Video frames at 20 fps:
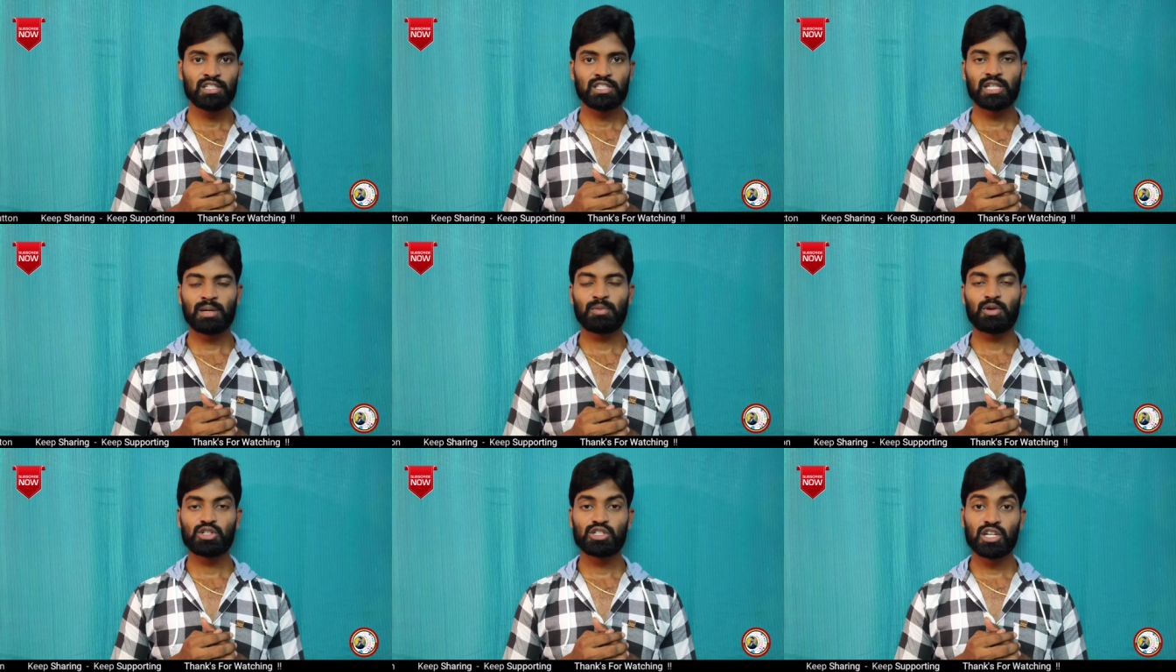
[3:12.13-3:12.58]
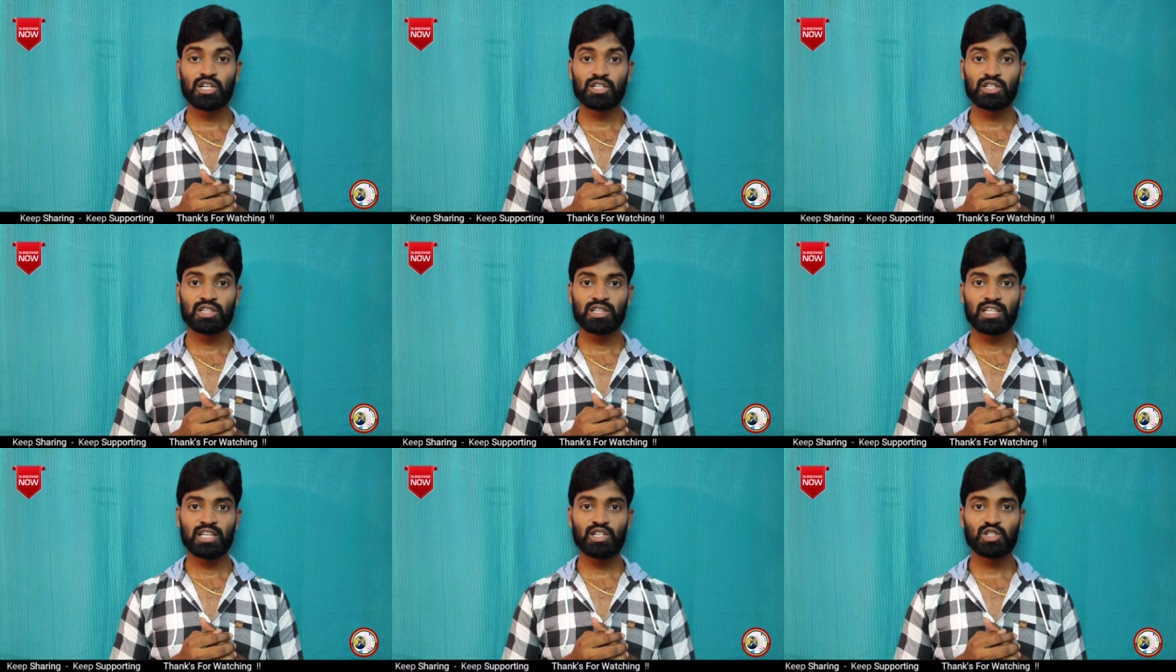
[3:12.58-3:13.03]
చెప్పడం
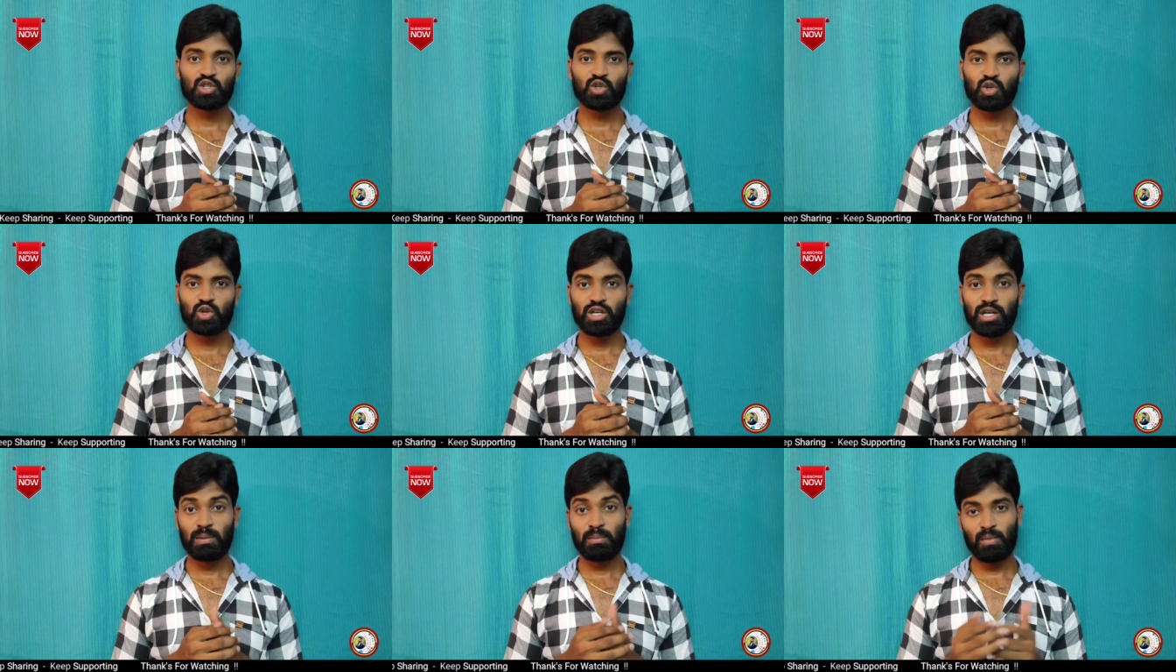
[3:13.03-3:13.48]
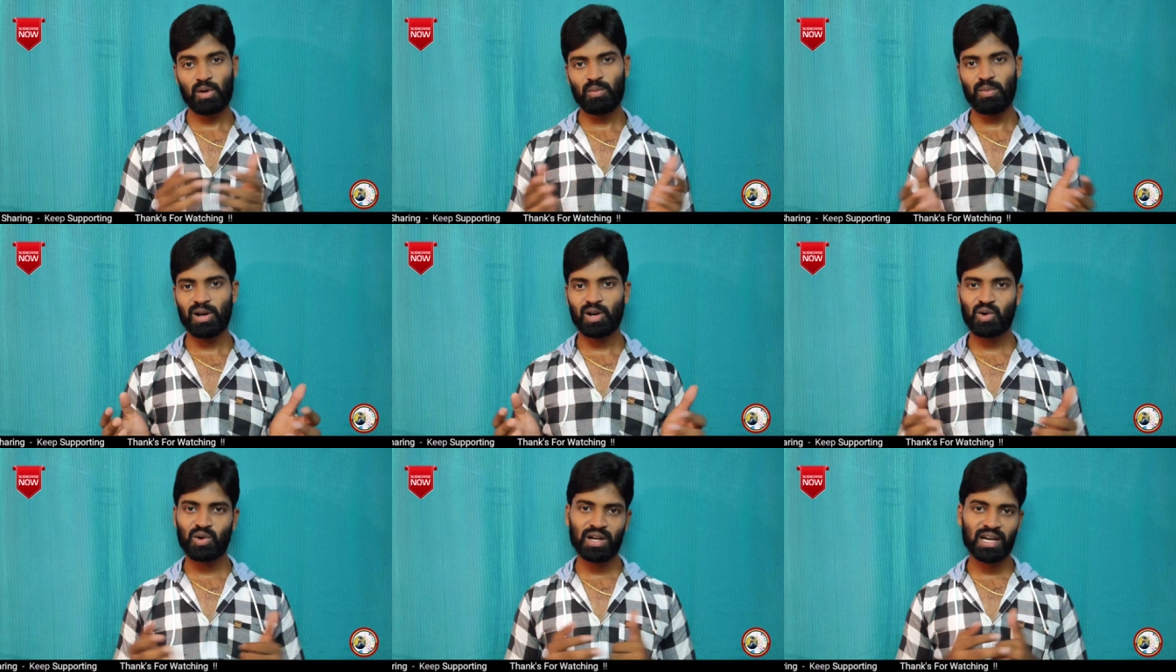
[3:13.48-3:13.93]
జరుగుతుంది సో ఈ
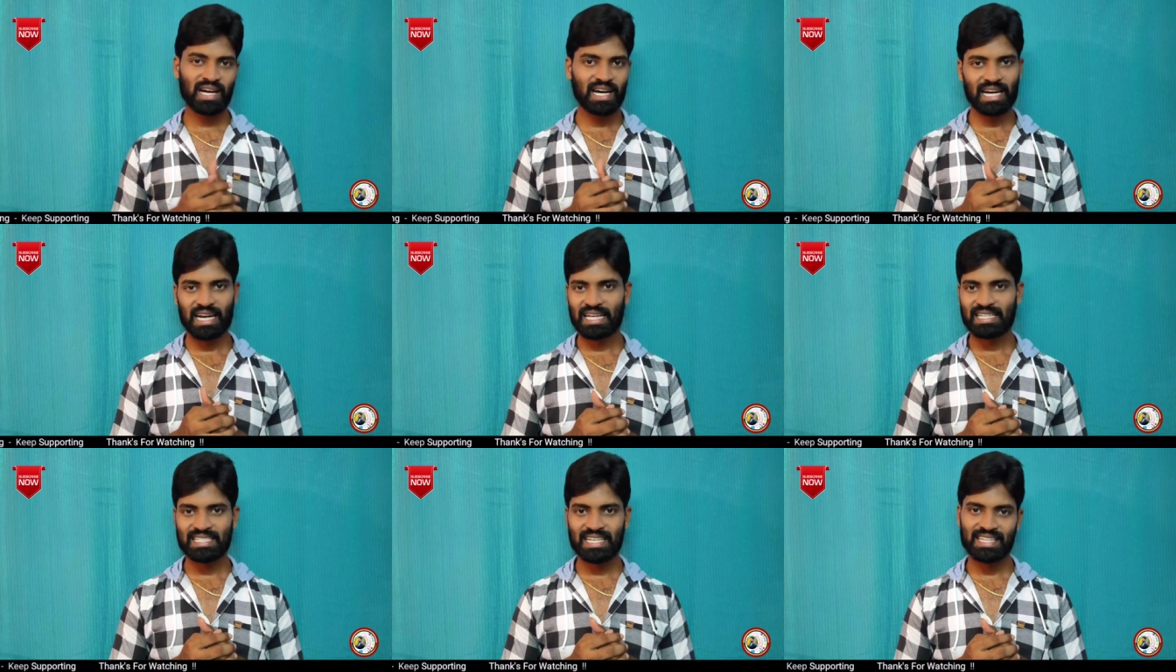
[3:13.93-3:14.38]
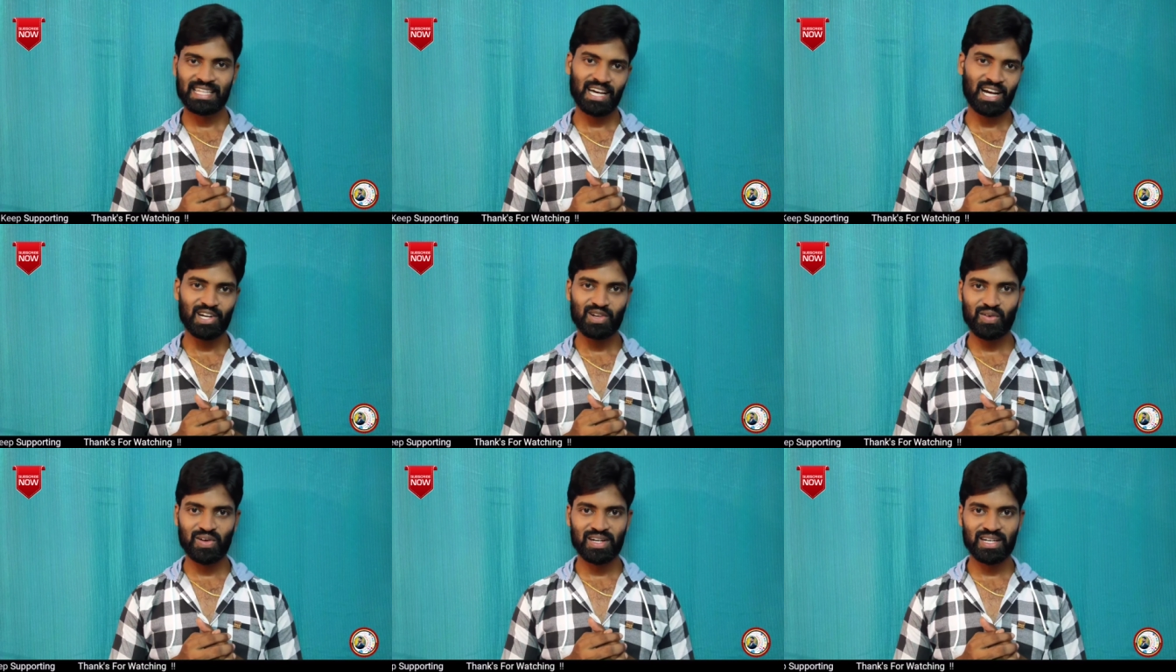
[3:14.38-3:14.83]
మొబైల్కి ఉన్న క్రేజ్ అయితే
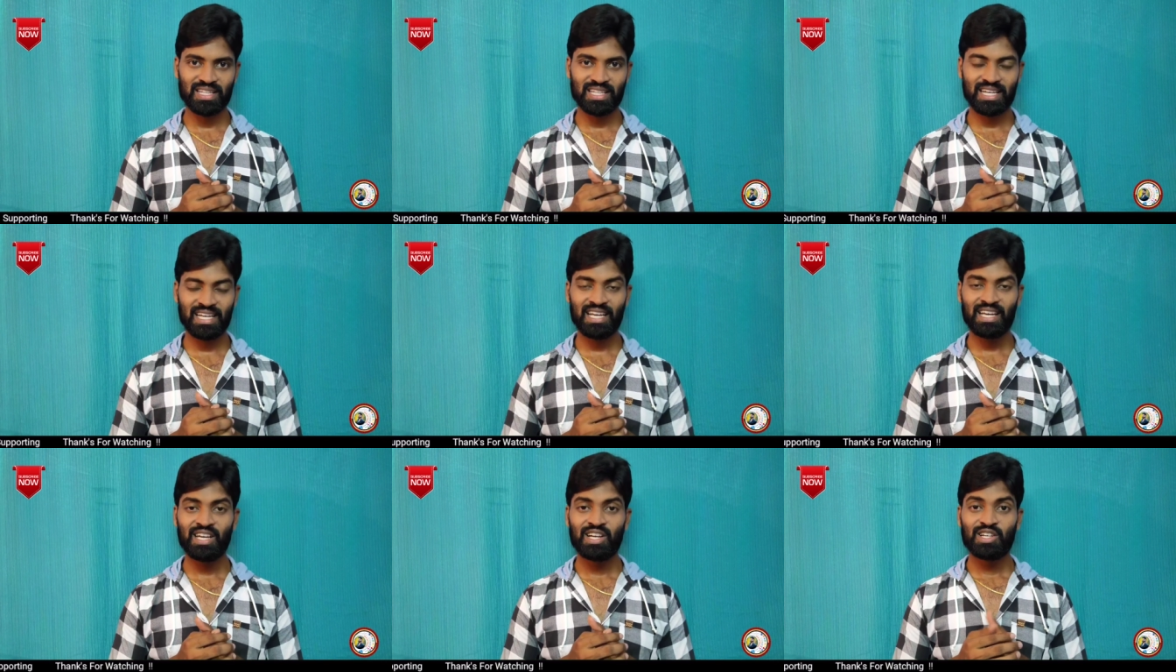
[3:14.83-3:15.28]
అటువంటిది